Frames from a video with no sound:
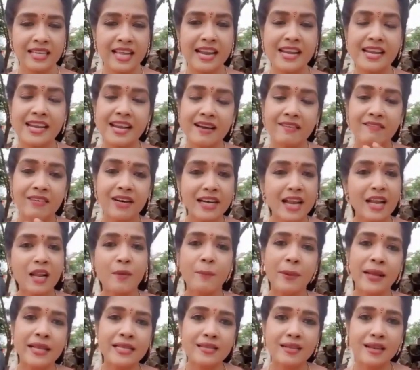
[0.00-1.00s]
என்ன
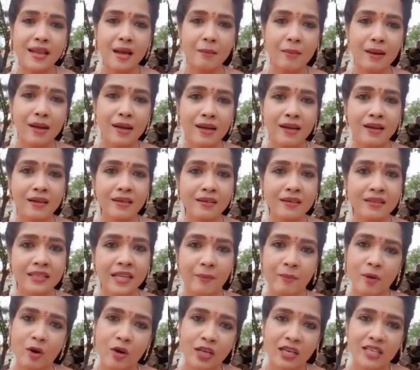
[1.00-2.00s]
வேணாலும் பேசலாமா
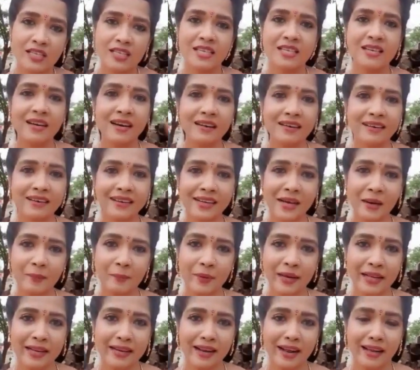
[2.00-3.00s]
டெமோக்ரசி கண்ட்ரி
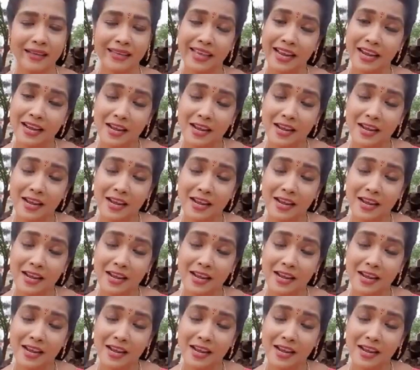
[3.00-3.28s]
அப்படின்னா